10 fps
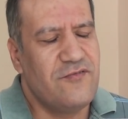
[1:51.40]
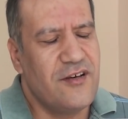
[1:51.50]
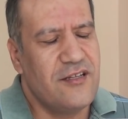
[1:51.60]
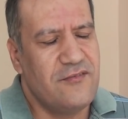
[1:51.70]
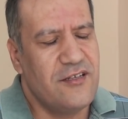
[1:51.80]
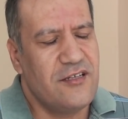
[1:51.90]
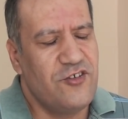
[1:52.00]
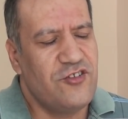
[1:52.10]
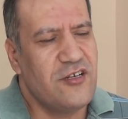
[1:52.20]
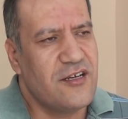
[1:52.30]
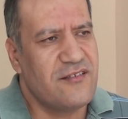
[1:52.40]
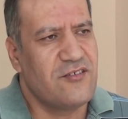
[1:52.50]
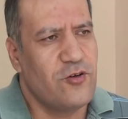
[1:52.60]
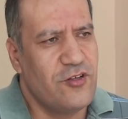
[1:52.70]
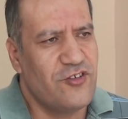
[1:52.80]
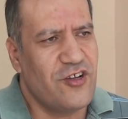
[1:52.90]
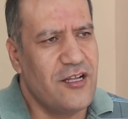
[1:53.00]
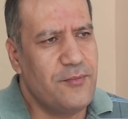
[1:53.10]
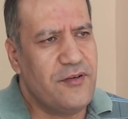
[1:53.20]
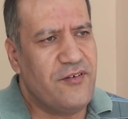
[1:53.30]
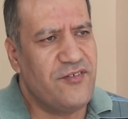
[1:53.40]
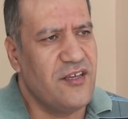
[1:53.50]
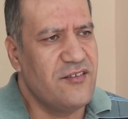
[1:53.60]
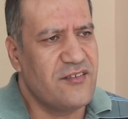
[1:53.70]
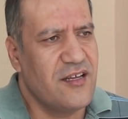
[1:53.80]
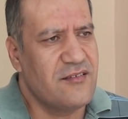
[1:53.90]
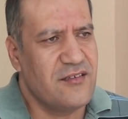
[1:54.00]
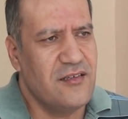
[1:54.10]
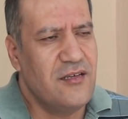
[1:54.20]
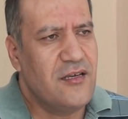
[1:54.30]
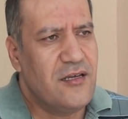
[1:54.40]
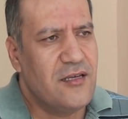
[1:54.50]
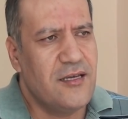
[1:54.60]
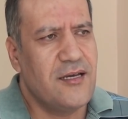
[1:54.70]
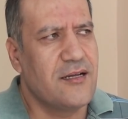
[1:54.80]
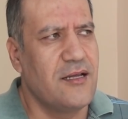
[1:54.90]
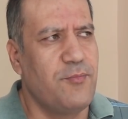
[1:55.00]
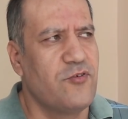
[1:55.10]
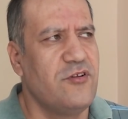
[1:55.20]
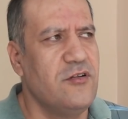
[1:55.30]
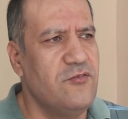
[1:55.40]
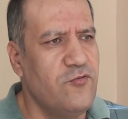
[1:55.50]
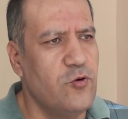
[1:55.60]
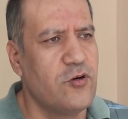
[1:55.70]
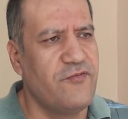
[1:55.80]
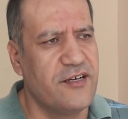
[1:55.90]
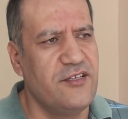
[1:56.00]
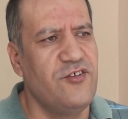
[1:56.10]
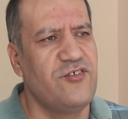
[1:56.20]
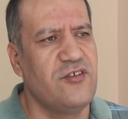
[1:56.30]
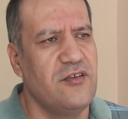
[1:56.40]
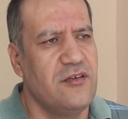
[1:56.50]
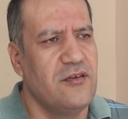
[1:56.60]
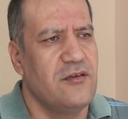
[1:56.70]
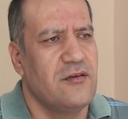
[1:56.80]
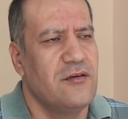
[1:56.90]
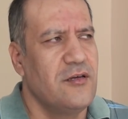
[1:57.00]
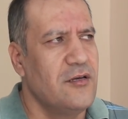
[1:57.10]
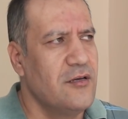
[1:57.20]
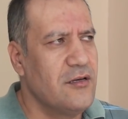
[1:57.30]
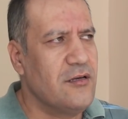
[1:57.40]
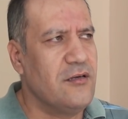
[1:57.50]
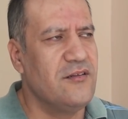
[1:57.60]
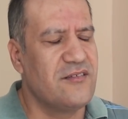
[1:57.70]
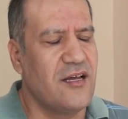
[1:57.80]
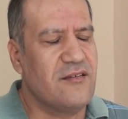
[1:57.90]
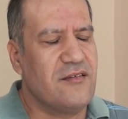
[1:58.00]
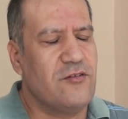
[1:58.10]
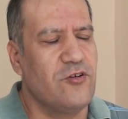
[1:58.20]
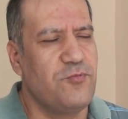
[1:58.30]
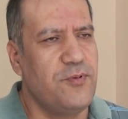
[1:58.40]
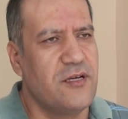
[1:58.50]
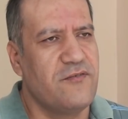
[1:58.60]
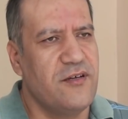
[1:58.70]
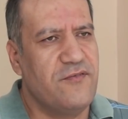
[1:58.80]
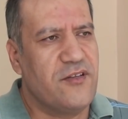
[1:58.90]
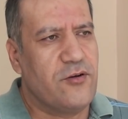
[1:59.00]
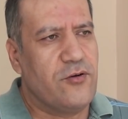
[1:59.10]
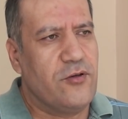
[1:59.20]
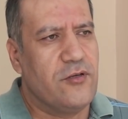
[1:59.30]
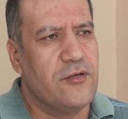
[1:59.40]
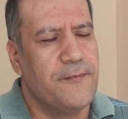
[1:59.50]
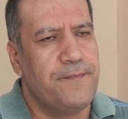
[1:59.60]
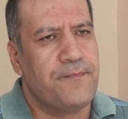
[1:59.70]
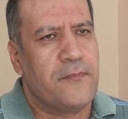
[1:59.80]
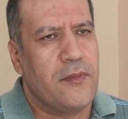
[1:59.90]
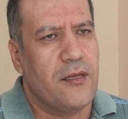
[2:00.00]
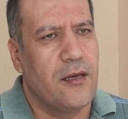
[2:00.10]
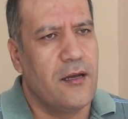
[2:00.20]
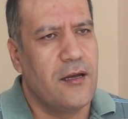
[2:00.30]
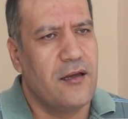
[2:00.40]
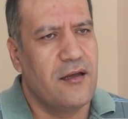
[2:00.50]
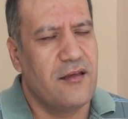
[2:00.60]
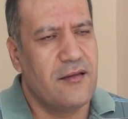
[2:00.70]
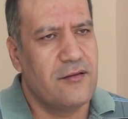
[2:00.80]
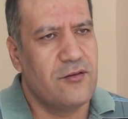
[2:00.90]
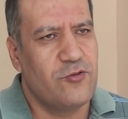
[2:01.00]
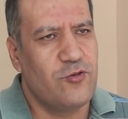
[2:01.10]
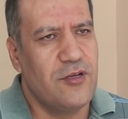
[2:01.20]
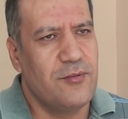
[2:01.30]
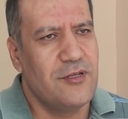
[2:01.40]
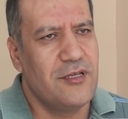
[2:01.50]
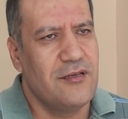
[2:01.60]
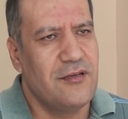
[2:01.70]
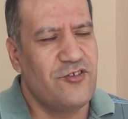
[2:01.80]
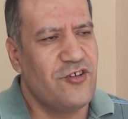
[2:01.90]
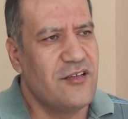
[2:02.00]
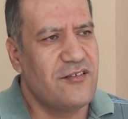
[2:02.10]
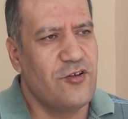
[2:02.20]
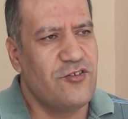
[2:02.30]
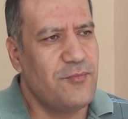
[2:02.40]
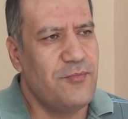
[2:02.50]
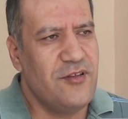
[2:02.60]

2-3-4 кассационные жалобы во все инстанции. И когда после двух фактически э, инстанций, то есть первой и второй, а, судебные решения остаются